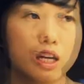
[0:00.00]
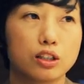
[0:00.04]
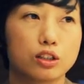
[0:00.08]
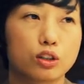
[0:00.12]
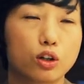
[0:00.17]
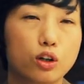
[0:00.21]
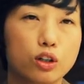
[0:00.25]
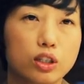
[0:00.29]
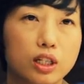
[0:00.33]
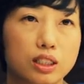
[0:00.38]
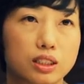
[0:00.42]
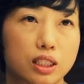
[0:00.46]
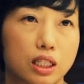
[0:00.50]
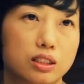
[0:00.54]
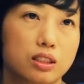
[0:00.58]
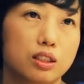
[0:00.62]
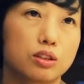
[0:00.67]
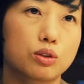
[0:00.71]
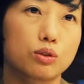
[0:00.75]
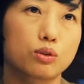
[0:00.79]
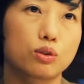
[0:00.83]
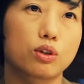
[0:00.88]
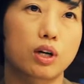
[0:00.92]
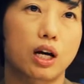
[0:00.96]
저희가
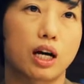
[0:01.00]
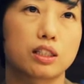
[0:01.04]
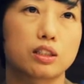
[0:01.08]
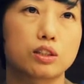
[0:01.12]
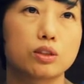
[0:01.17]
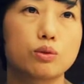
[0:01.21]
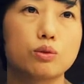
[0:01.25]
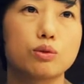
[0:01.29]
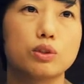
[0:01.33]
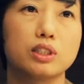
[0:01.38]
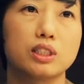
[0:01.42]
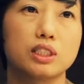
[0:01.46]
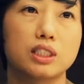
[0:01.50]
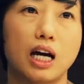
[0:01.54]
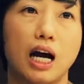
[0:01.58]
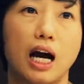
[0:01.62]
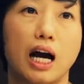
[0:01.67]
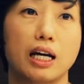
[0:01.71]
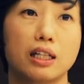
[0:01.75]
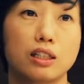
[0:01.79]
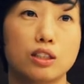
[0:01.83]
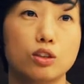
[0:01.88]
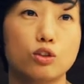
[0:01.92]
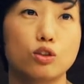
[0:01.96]
자체적으로 가지고 있지
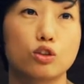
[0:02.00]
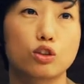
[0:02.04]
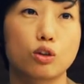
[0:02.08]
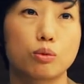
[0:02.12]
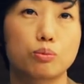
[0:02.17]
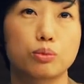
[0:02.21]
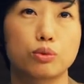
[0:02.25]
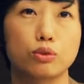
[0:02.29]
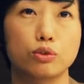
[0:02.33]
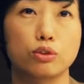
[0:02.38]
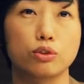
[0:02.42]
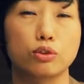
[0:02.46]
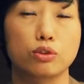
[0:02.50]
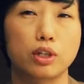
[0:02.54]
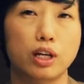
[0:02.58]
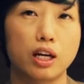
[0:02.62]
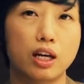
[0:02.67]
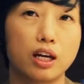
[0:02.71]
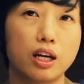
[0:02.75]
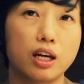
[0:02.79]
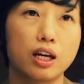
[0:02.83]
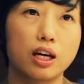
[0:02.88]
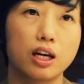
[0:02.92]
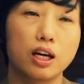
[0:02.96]
않은
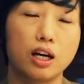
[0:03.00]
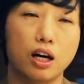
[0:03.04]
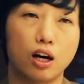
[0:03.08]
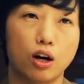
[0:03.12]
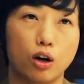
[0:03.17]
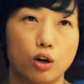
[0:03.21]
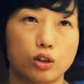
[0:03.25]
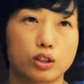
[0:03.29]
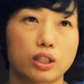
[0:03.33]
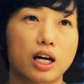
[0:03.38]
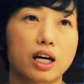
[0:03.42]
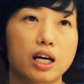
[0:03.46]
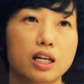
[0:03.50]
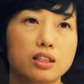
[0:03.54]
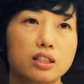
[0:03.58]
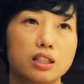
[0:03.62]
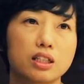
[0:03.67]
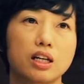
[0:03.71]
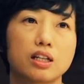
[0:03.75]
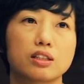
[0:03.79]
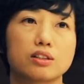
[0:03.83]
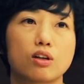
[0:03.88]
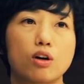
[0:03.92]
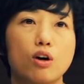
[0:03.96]
유저풀에 어,
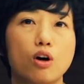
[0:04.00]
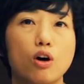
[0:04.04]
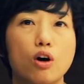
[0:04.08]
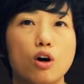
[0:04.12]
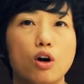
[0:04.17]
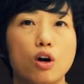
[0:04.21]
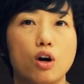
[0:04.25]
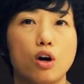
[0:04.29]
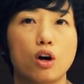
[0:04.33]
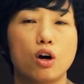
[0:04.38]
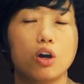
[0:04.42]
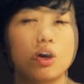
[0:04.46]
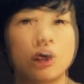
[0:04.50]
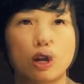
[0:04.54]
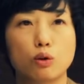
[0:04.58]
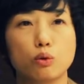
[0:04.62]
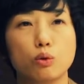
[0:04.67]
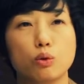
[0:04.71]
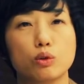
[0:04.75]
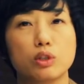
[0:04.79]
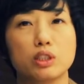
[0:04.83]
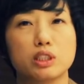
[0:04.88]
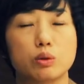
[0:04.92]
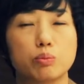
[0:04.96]
타겟팅해서
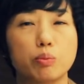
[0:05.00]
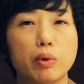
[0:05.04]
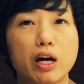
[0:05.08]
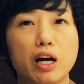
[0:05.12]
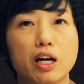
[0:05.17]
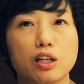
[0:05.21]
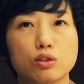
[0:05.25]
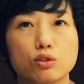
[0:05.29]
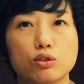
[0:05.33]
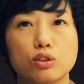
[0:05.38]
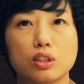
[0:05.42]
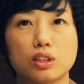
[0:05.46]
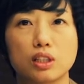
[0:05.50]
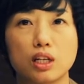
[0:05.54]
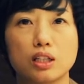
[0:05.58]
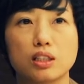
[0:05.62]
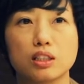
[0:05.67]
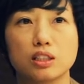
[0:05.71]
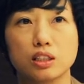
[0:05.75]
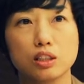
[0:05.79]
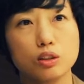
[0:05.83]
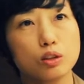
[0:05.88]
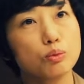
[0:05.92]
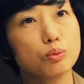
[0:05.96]
광고를 집행할 수
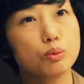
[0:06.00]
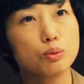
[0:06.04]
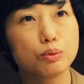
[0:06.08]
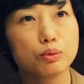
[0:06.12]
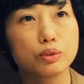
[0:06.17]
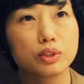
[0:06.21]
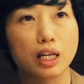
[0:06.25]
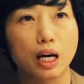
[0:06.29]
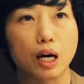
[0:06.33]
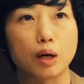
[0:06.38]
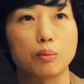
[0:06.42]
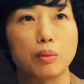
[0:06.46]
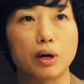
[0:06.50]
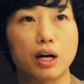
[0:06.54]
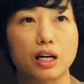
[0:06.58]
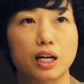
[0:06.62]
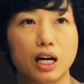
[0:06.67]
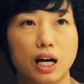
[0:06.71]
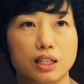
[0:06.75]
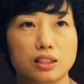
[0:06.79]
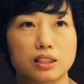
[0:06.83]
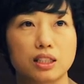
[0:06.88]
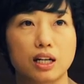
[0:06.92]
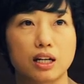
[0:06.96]
있다는 그 부분이 아마
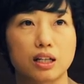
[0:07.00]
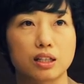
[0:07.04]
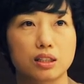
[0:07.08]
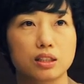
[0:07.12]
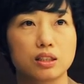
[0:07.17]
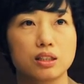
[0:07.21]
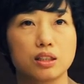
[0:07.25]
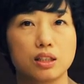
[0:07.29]
가장